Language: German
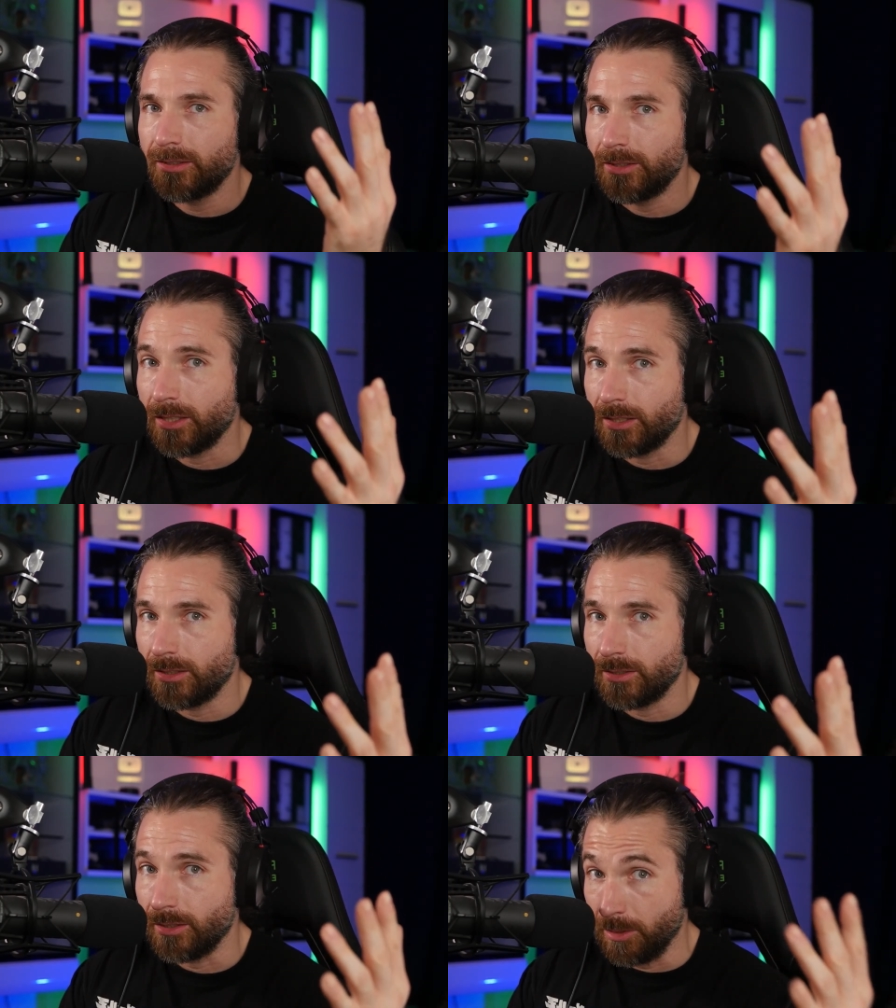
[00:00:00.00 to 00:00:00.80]
die,
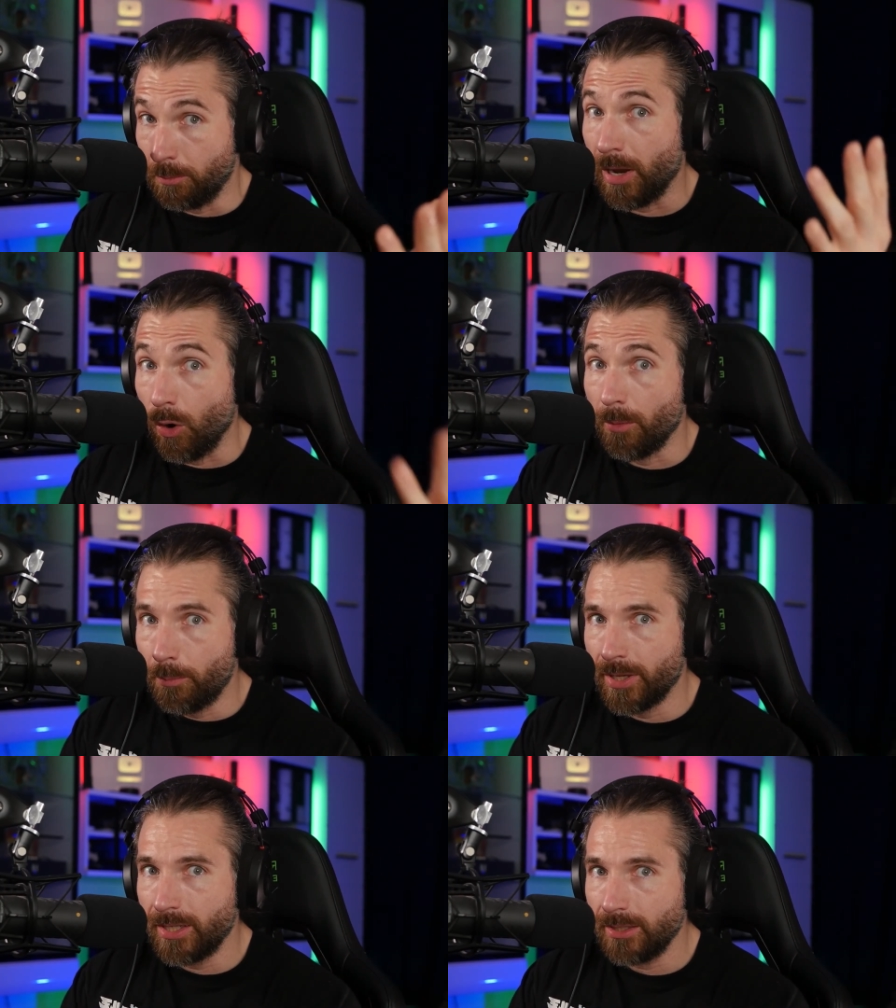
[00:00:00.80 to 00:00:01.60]
die blaue
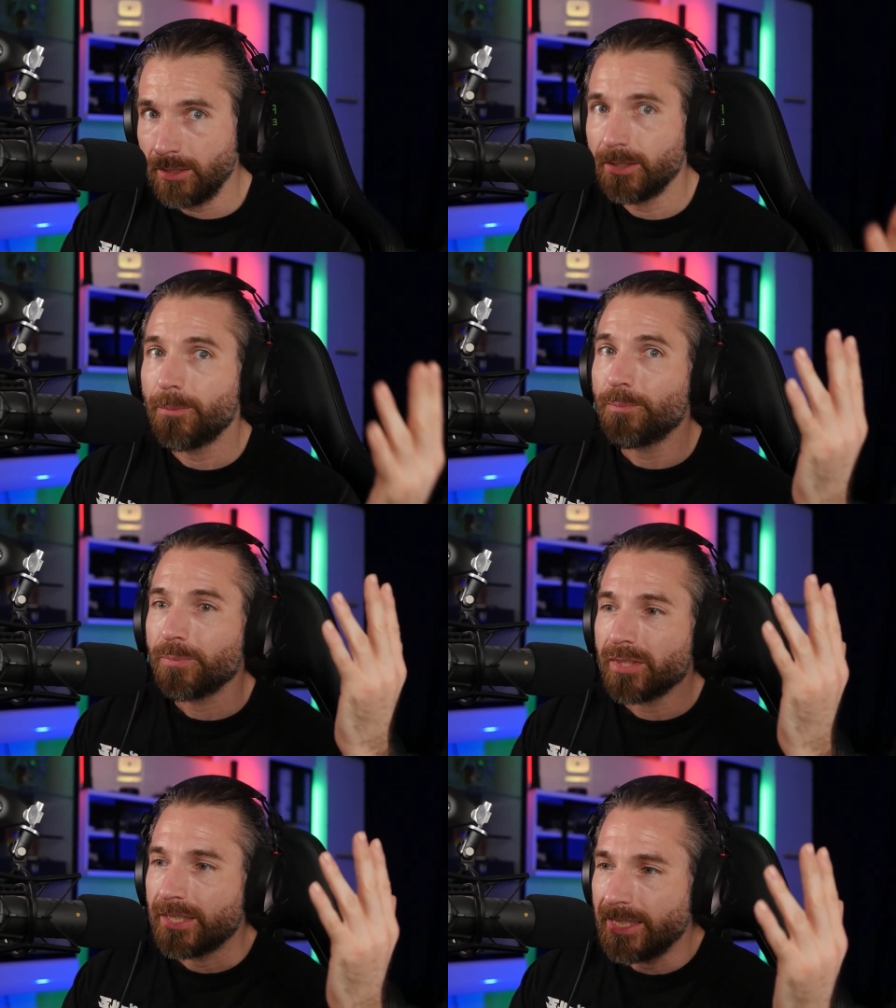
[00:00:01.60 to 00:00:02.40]
Pille
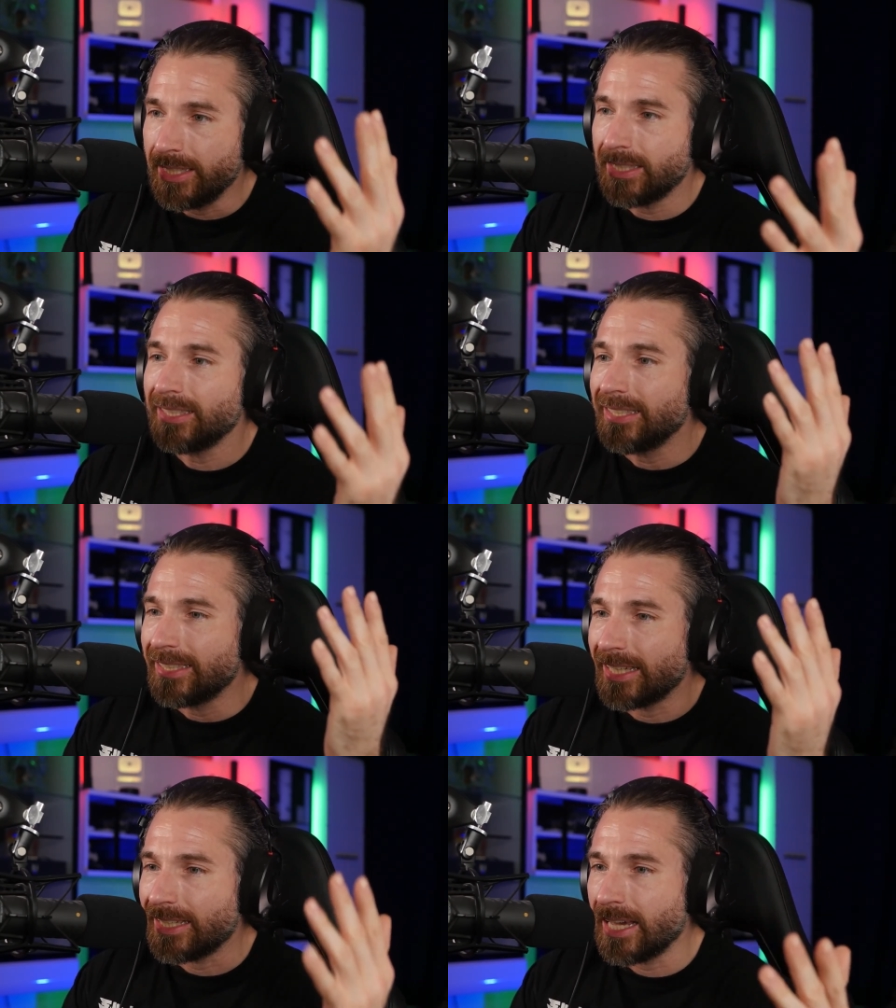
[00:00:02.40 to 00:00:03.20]
ihnen
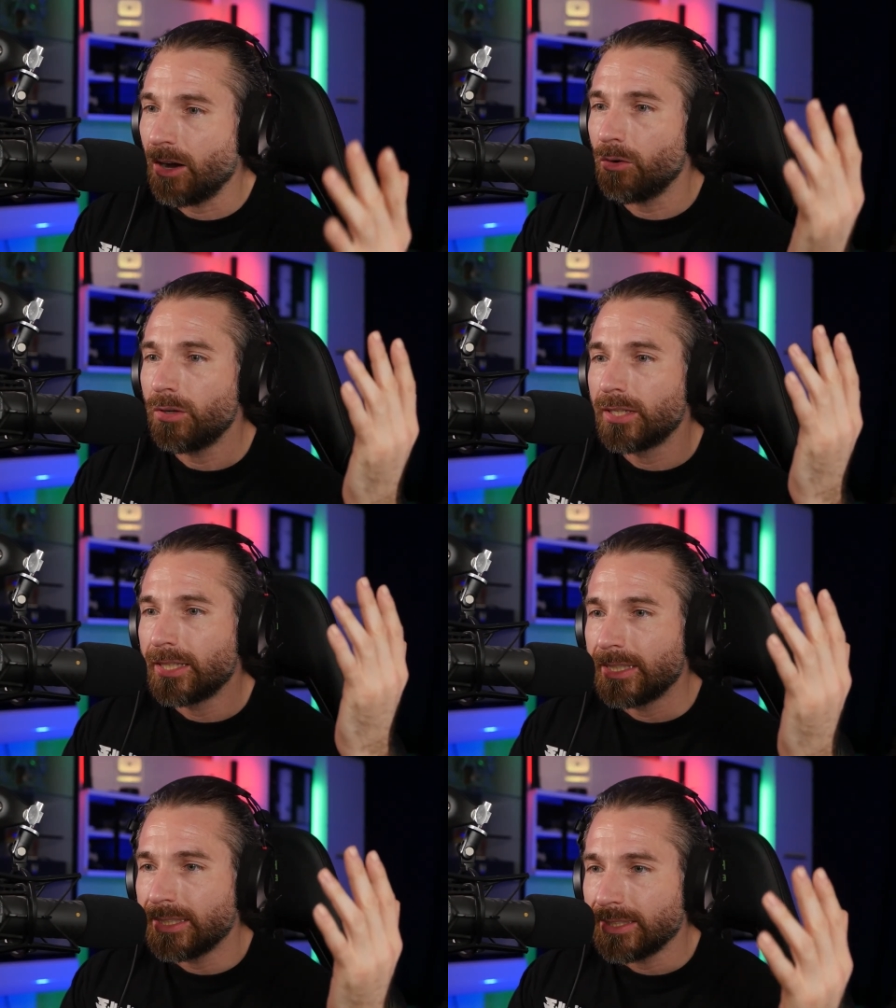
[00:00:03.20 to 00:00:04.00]
genau
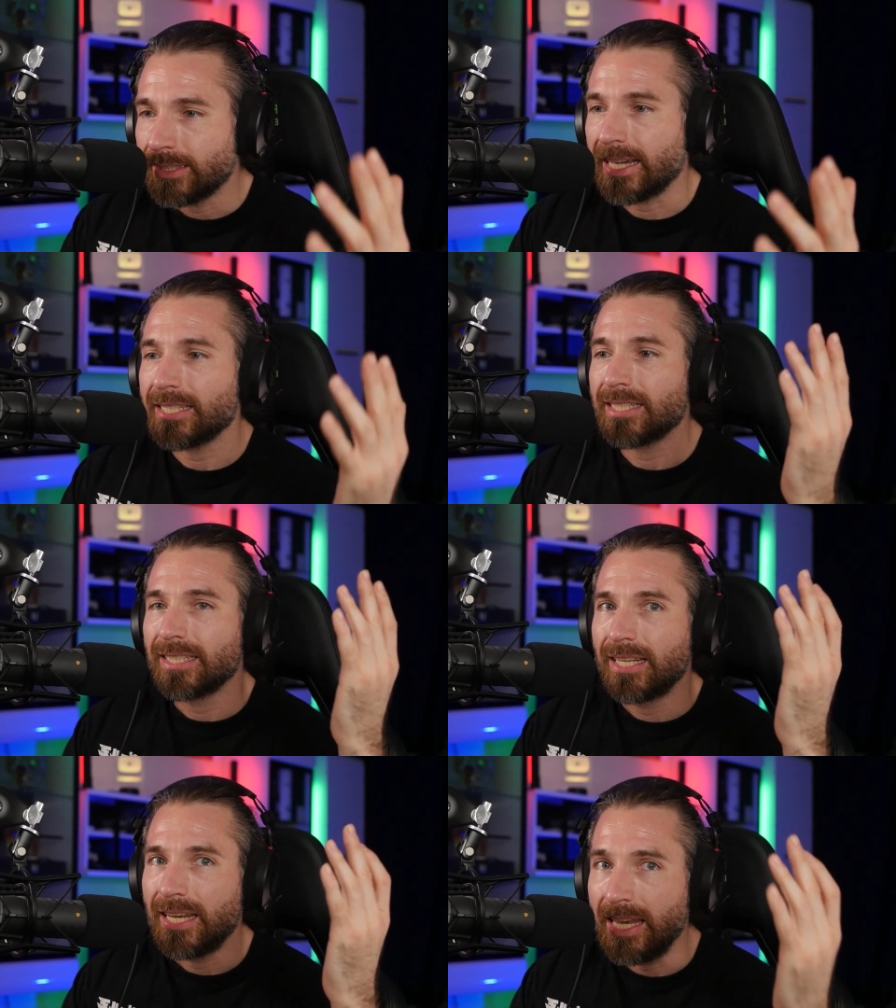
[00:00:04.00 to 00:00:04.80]
das
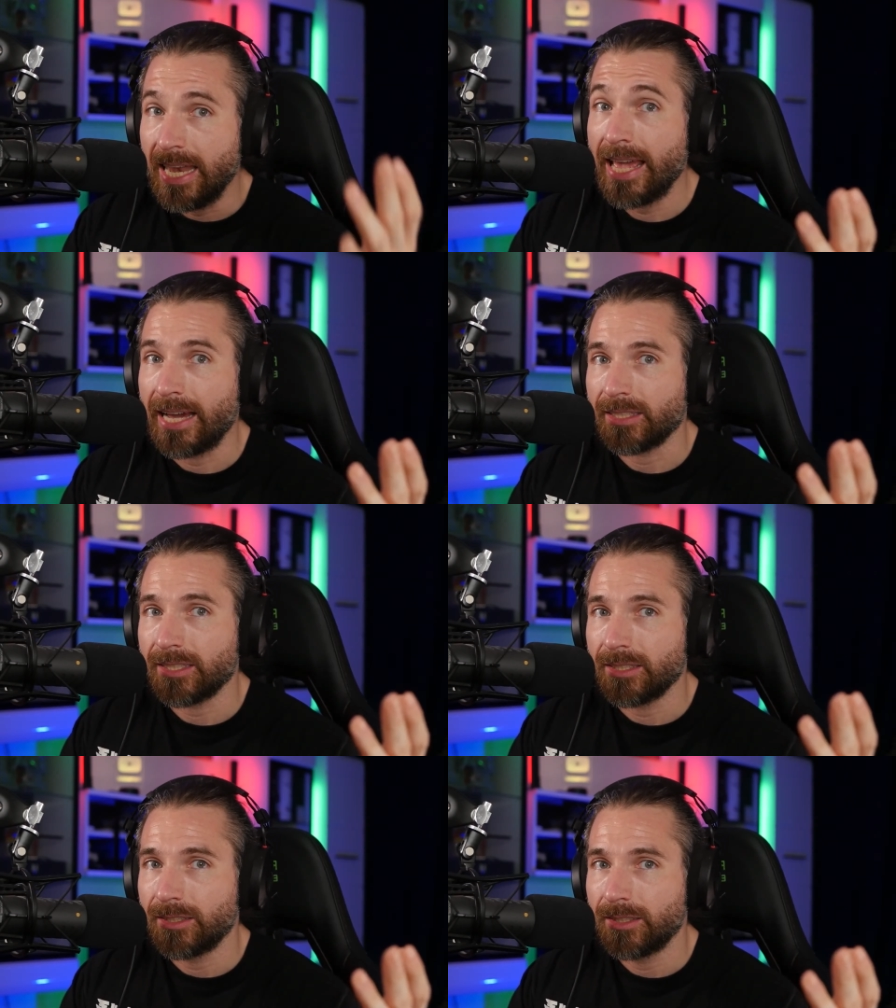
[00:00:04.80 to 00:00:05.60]
lehrt.